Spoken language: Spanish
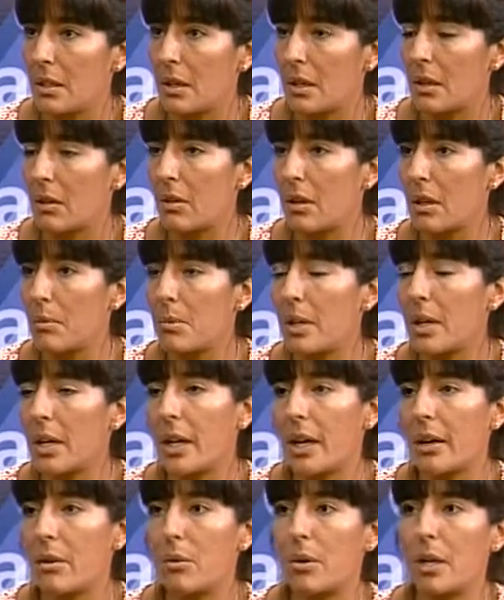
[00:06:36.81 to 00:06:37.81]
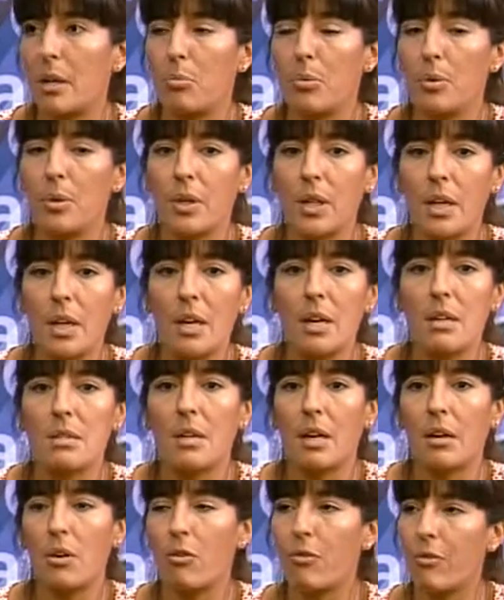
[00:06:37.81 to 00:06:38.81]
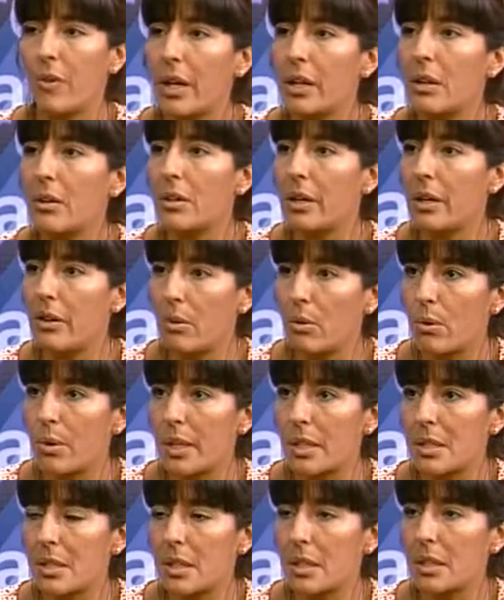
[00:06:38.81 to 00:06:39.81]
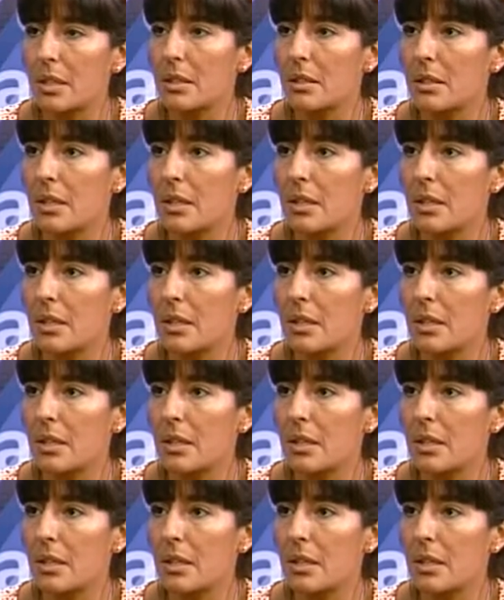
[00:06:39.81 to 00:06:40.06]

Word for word: Recordemos que la jurisprudencia y los fallos de los jueces